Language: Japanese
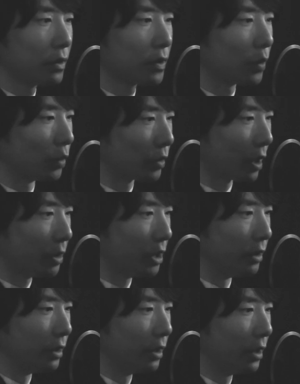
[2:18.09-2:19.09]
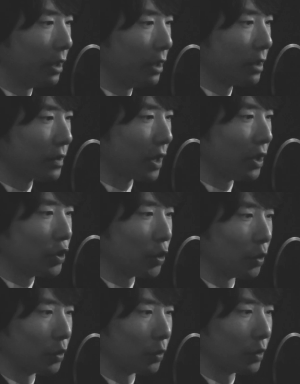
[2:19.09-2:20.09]
その度に最
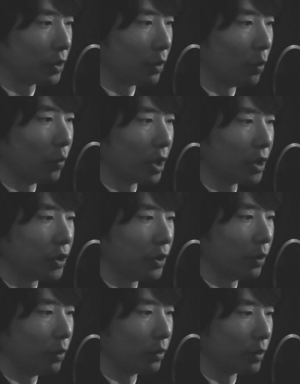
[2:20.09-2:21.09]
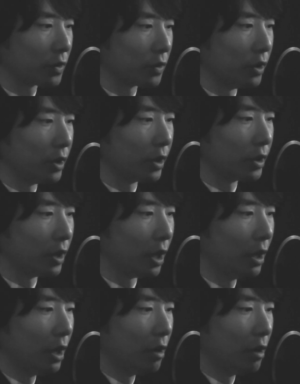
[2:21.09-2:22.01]
初の時と同じ量の水滴が